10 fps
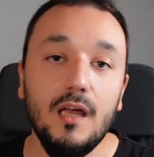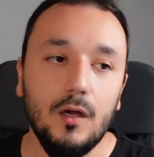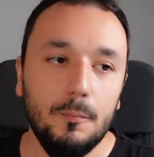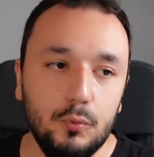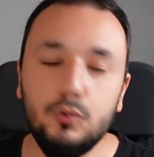
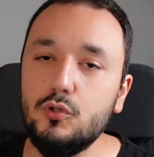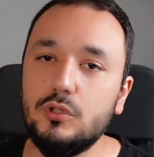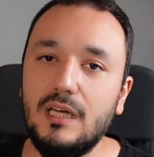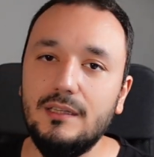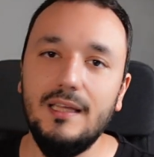E, bu
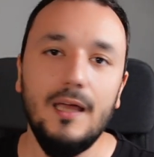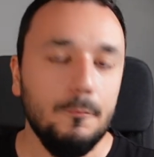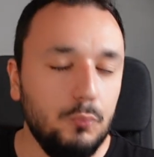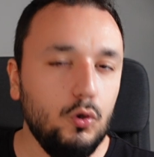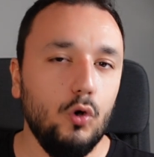yüzden de
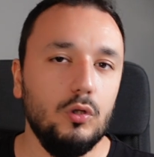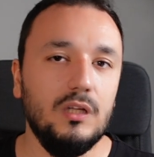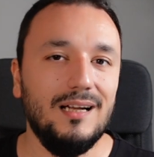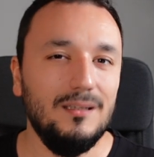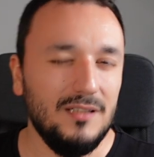bu
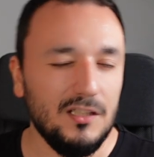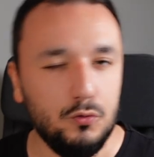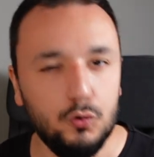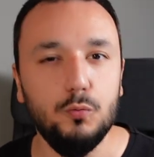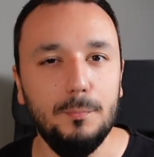konularda
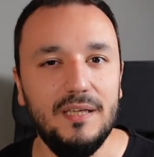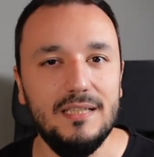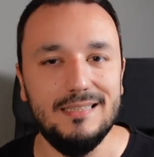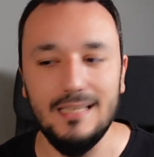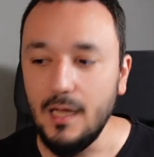biraz
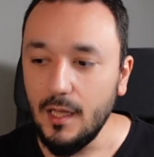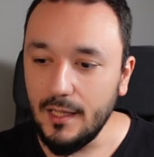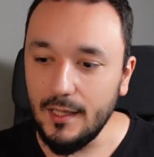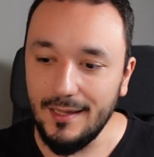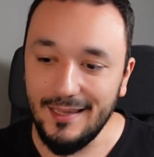düşünmenizi,
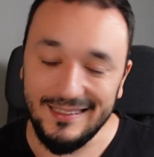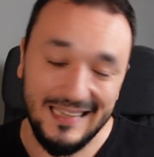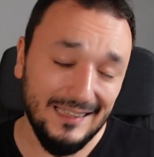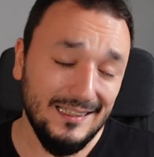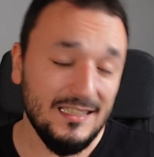e,
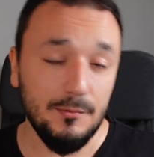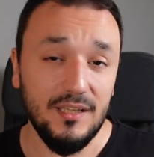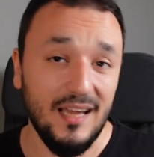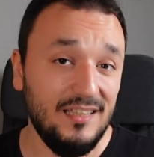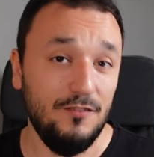kendinize bir
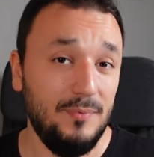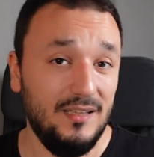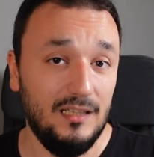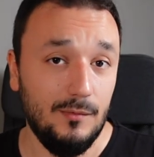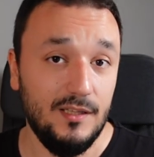hedef
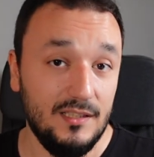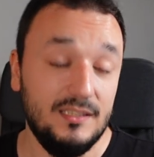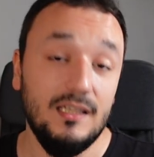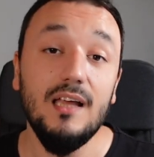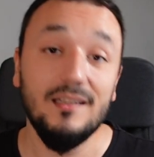
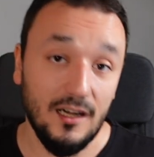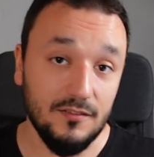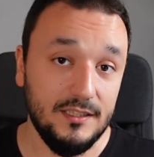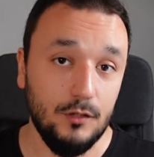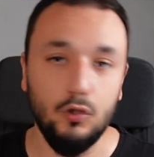belirlemenizi
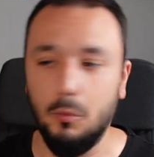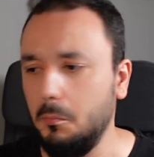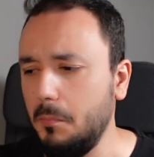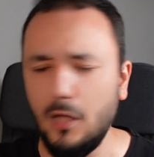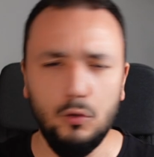tavsiye ediyorum.
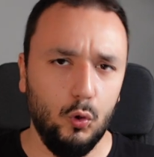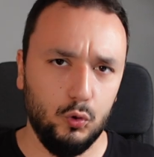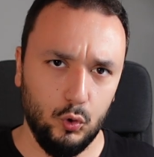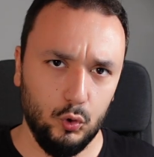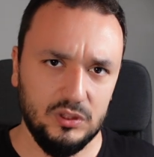Ben
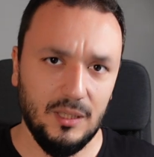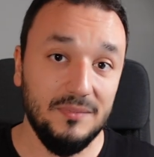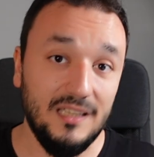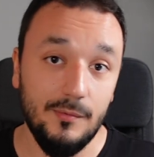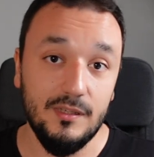doktor
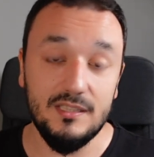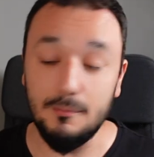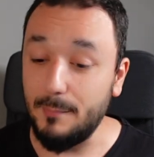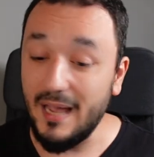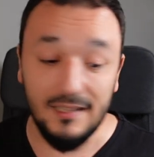olacağım
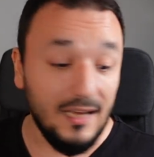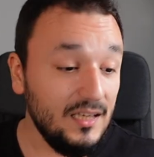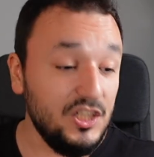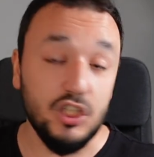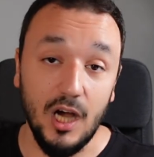diyebilirsin. Ben
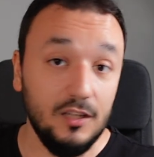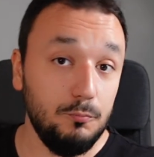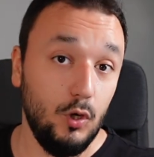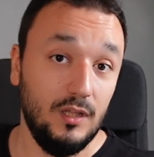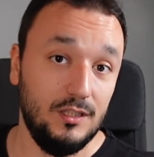inşaat
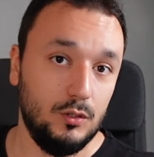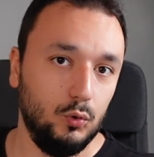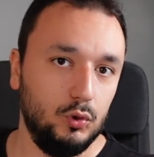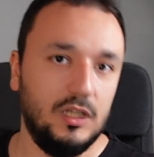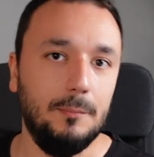mühendisi
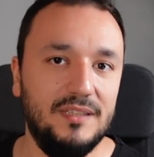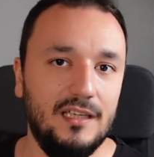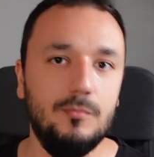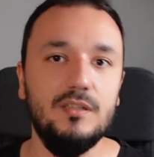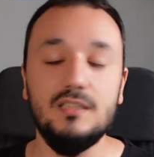olacağım
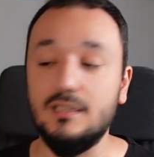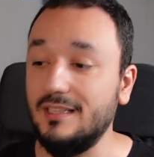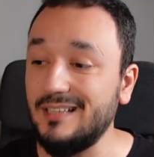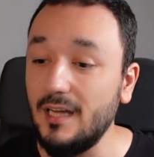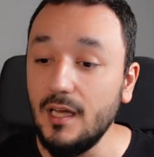diyebilirsin.
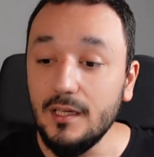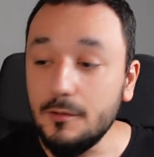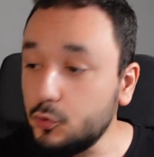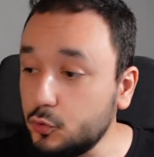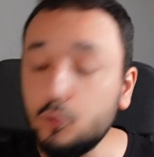Ya da
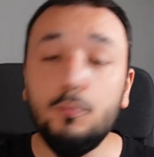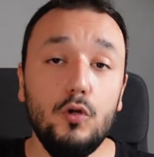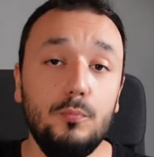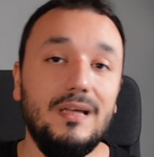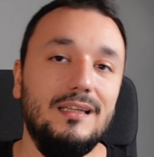şu
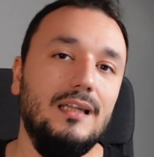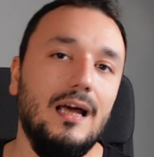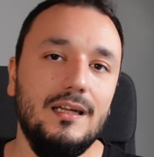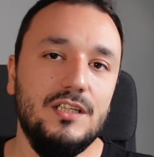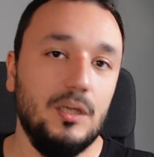bölümden
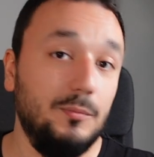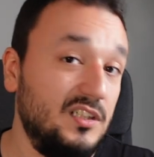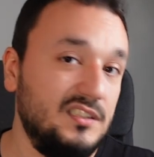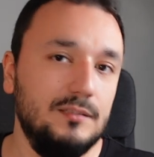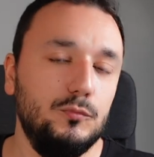ilerleyeceğim,
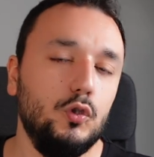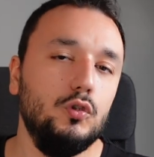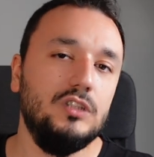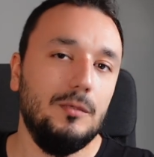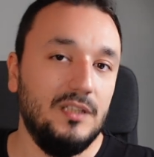yazılımcı
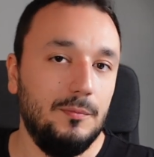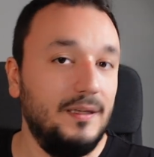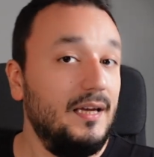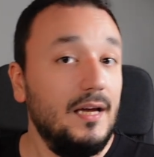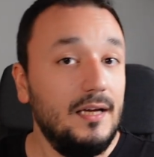olacağım
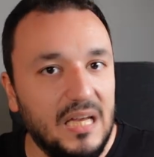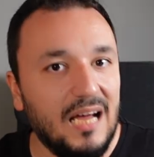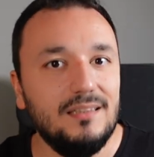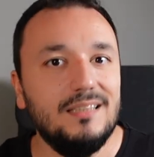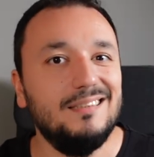gibi
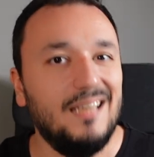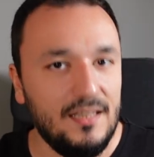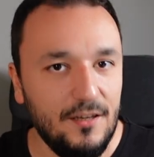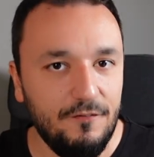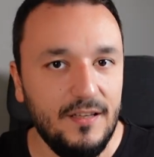planların,
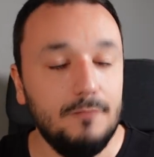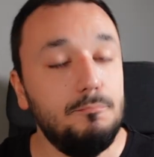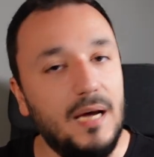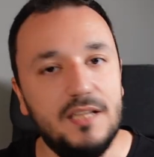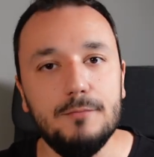
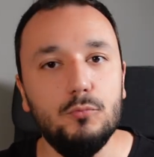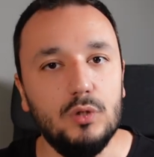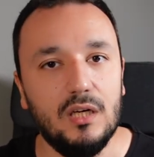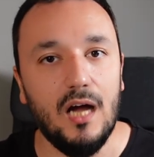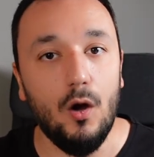hedeflerin bence
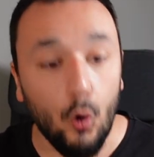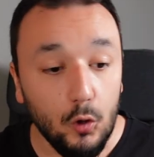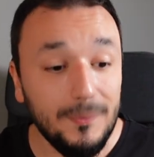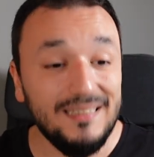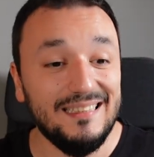mutlaka
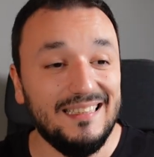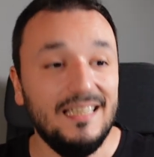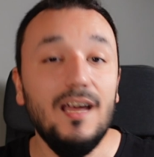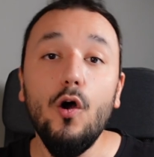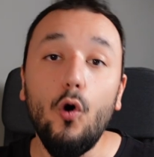olmalı
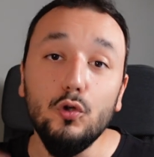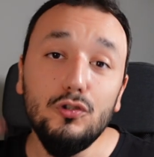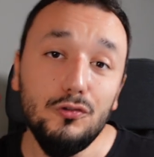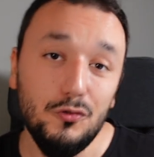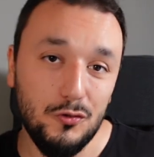ki
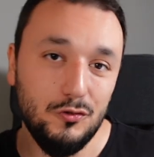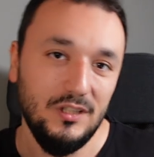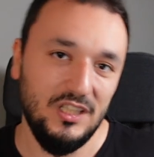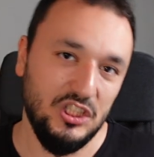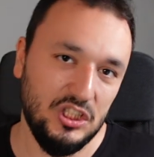onun
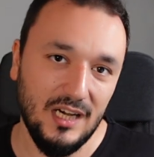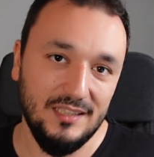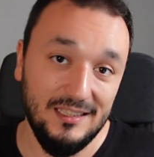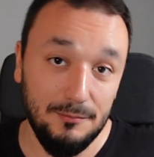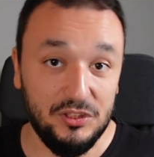üstüne inşaat inşa
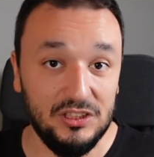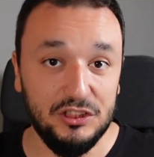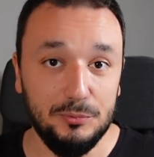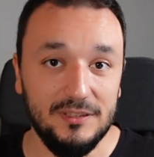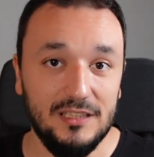edelim
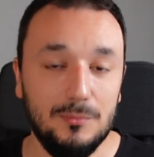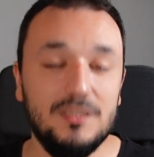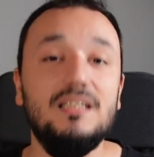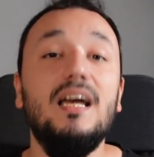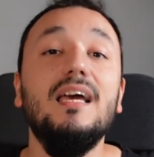çalışmalarımızı.